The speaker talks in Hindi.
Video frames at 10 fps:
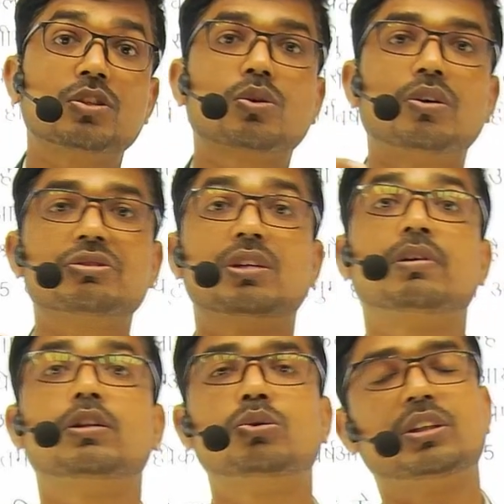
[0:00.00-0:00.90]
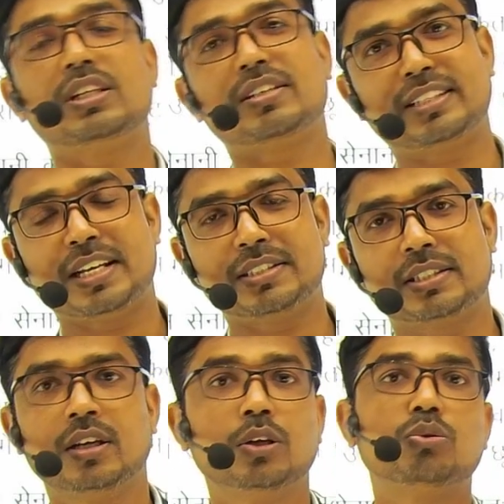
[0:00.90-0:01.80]
कांस्टेबल 2023
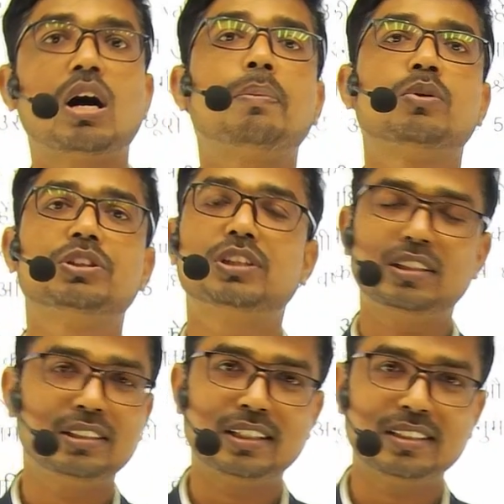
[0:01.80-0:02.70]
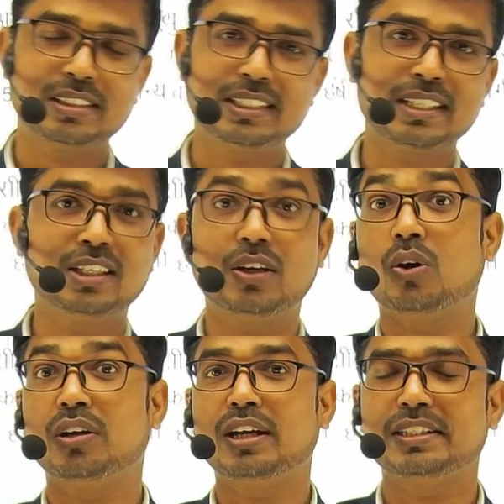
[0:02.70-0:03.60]
तो आप लोग जल्दी जल्दी से जाइए
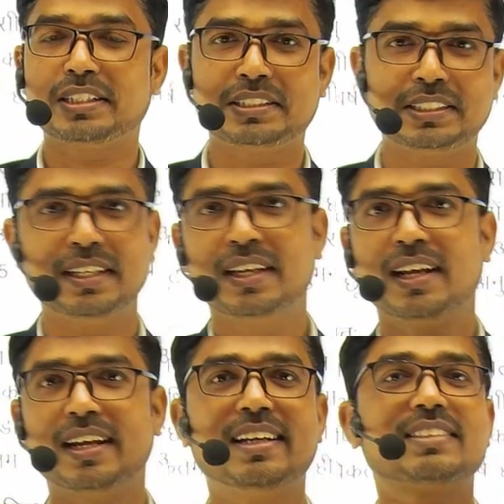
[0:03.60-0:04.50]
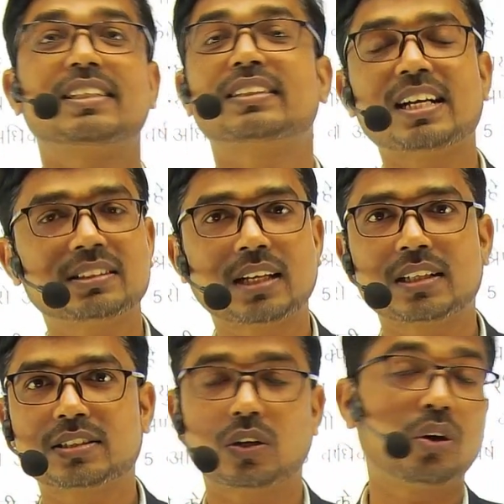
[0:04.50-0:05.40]
ऑनलाइन कीजिए है ना सत्ताईस तारीख
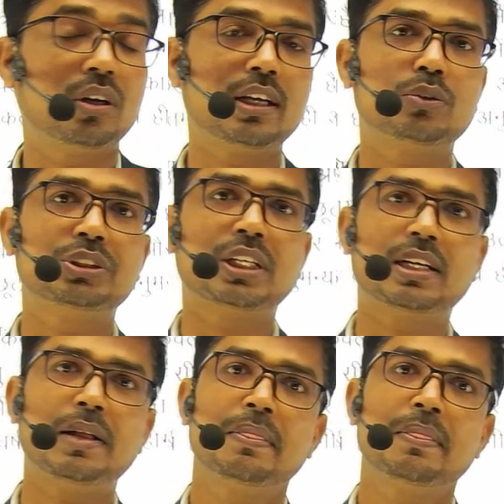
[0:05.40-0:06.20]
से ऑनलाइन हो जाएगा